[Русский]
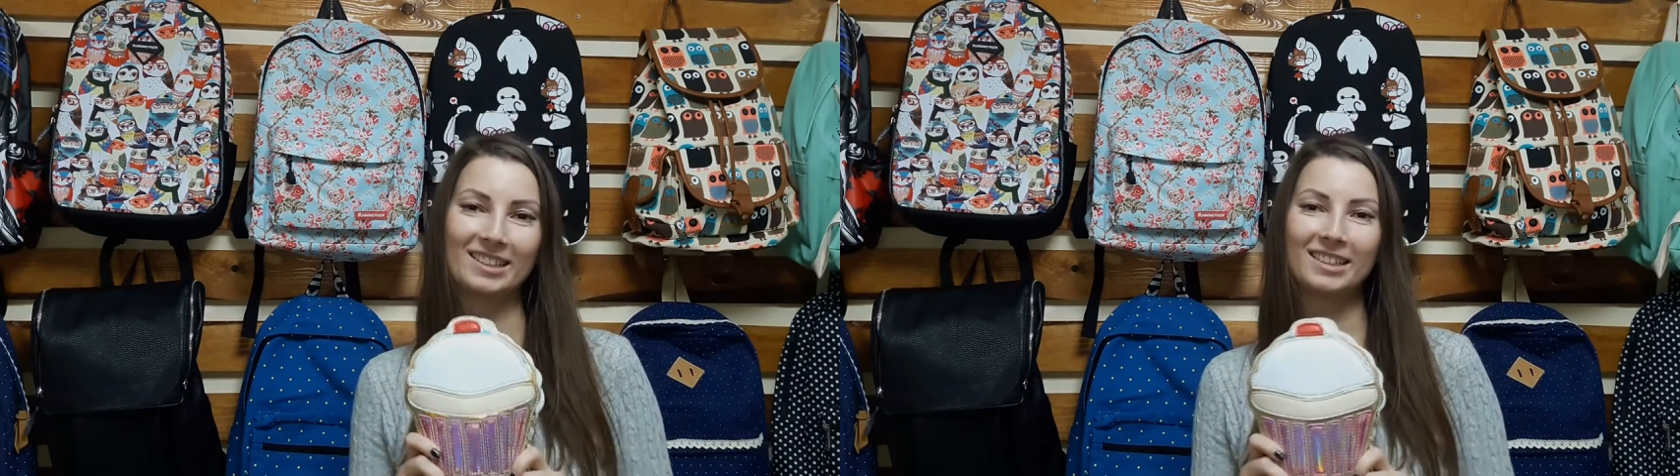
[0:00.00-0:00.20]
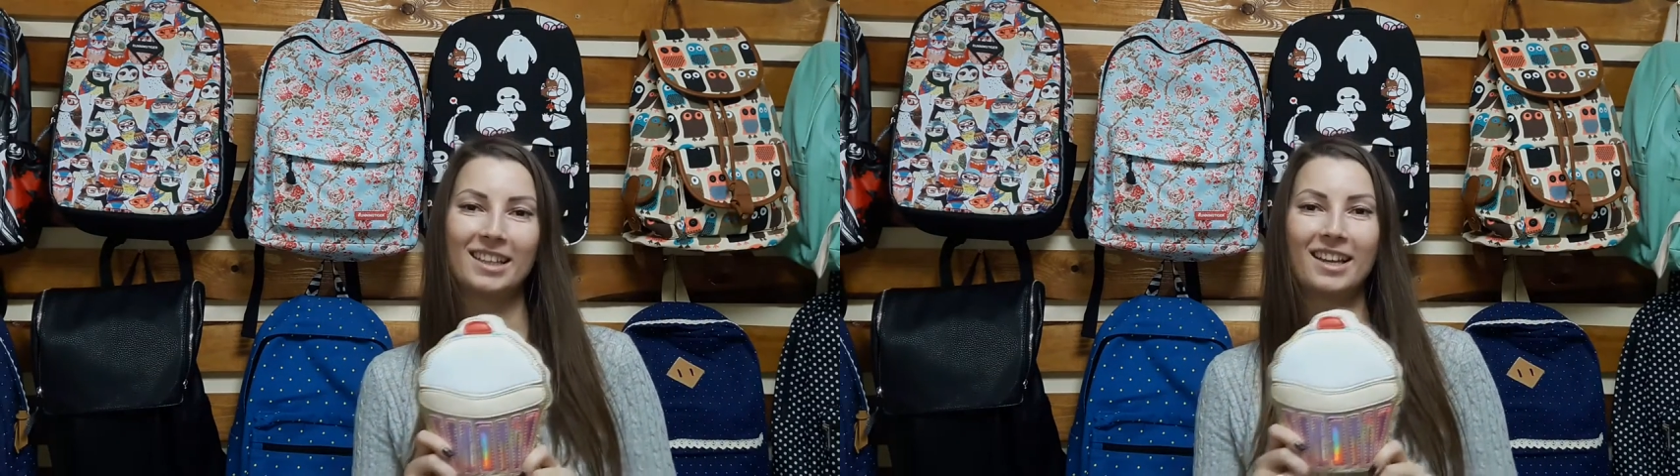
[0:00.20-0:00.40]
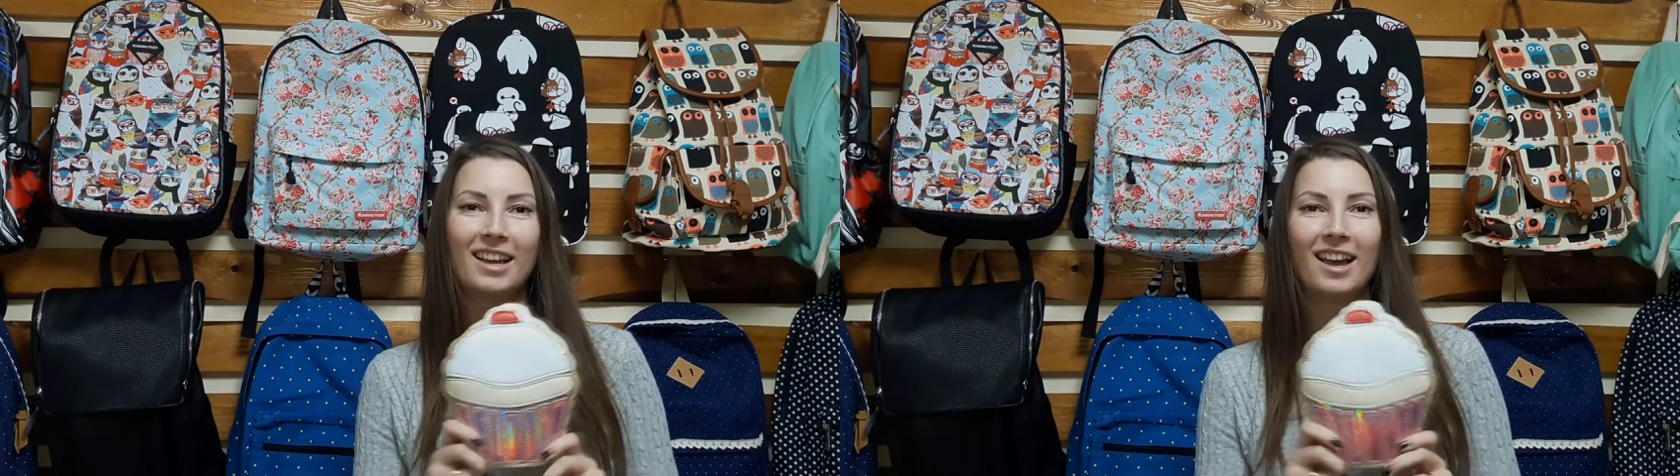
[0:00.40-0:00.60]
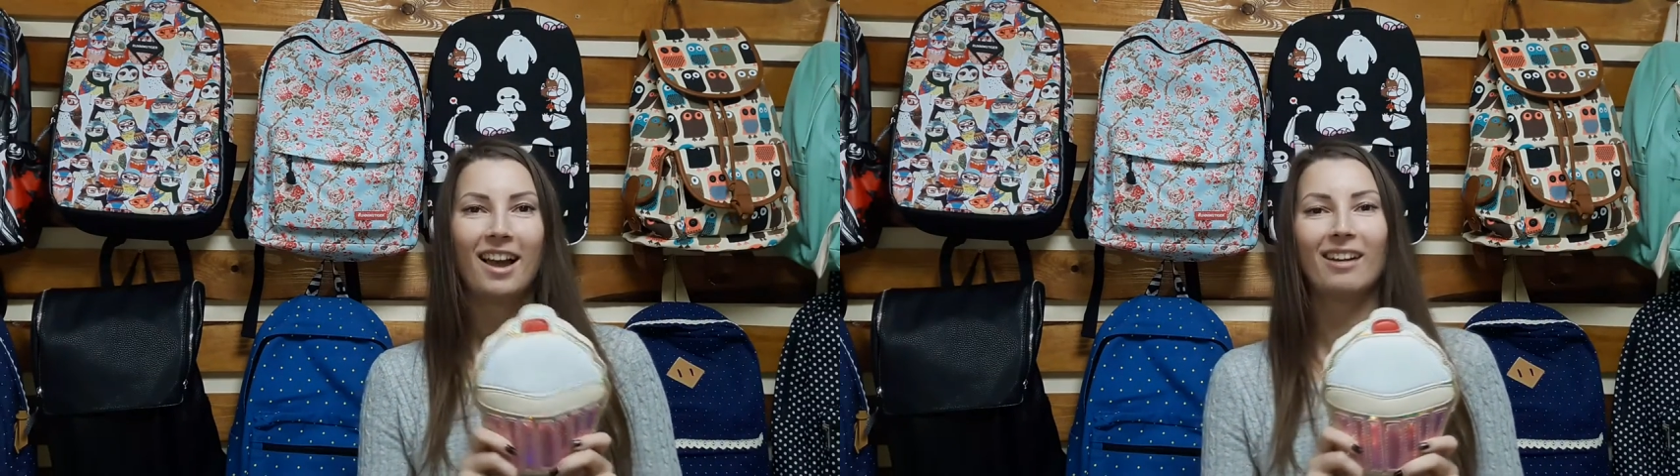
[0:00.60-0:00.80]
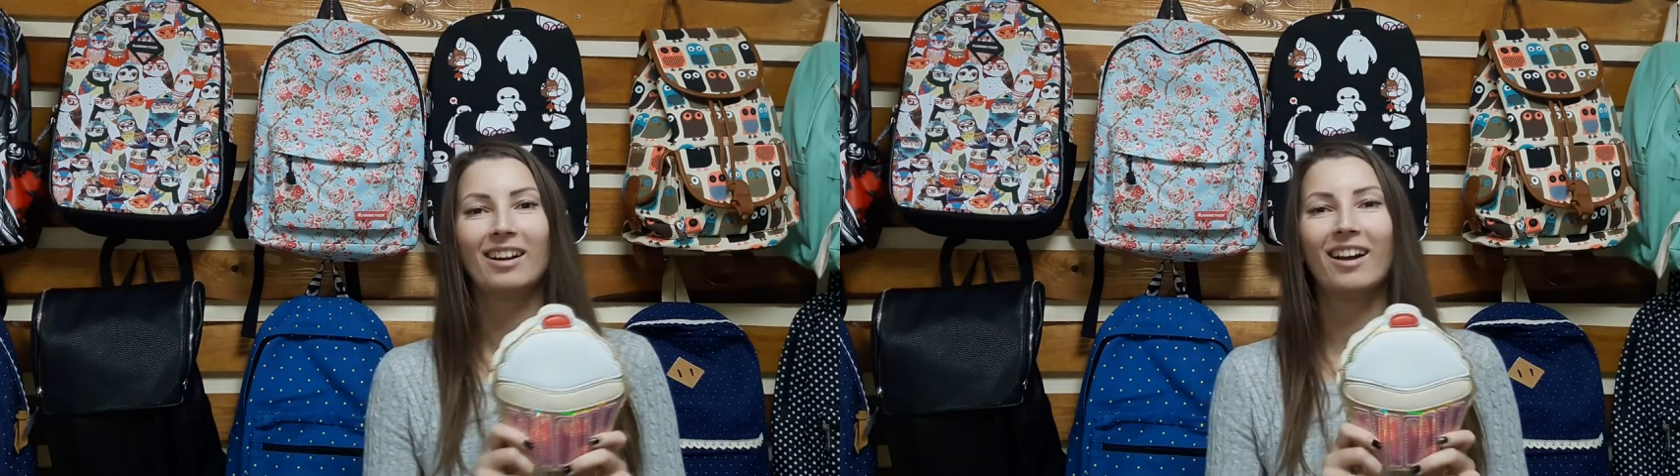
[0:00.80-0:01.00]
А сумочки
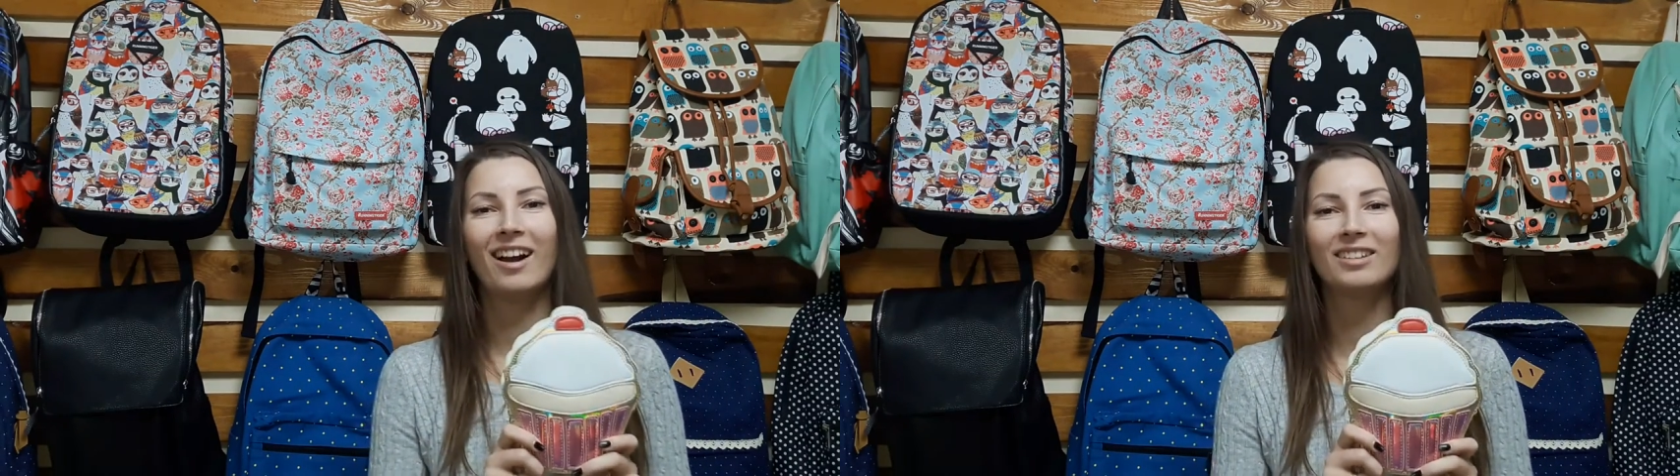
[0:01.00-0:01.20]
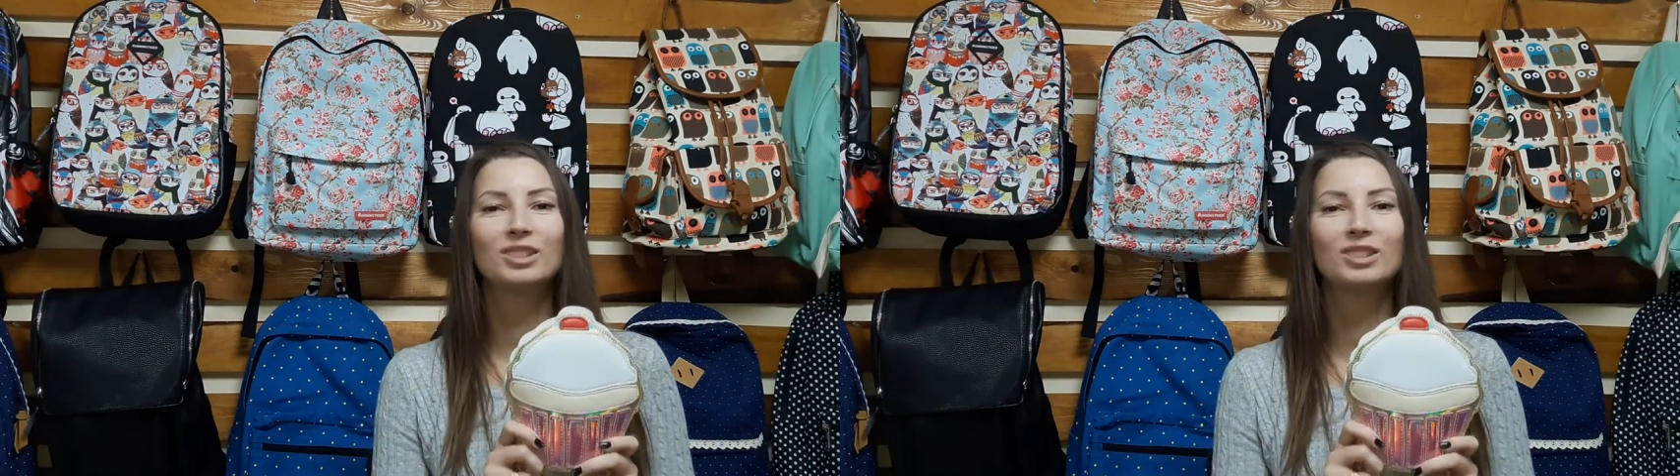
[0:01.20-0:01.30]
пирожные?